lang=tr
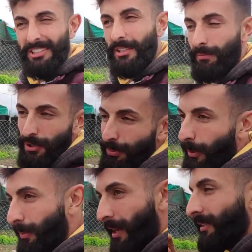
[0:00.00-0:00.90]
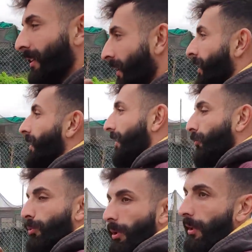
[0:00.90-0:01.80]
çıkmış böyle biraz e,
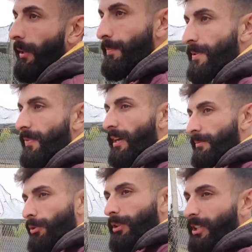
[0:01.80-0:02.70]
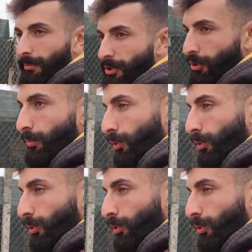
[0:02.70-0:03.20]
yumurtaları hepsi fazla böyle kırmış